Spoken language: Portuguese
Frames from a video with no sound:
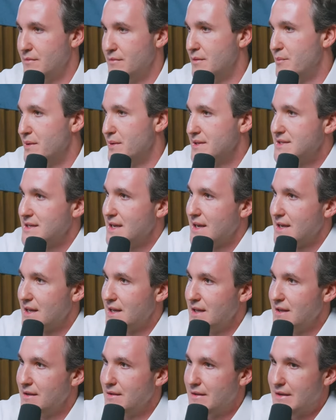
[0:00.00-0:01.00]
é, IPCA
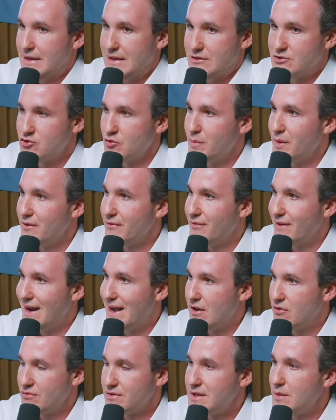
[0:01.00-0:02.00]
aqui uh, super
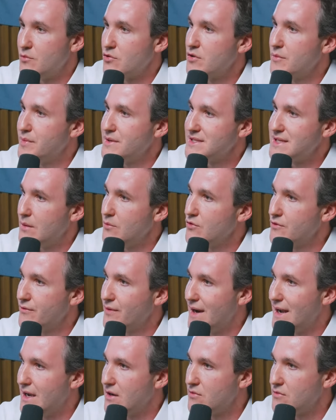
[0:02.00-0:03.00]
fraco, estamos com o IPCA muito
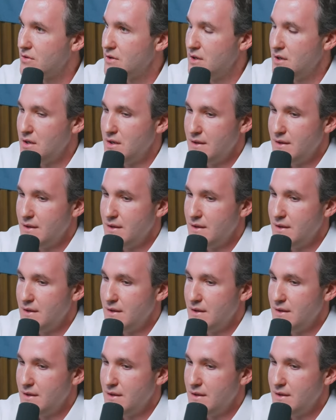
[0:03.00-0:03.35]
fraco.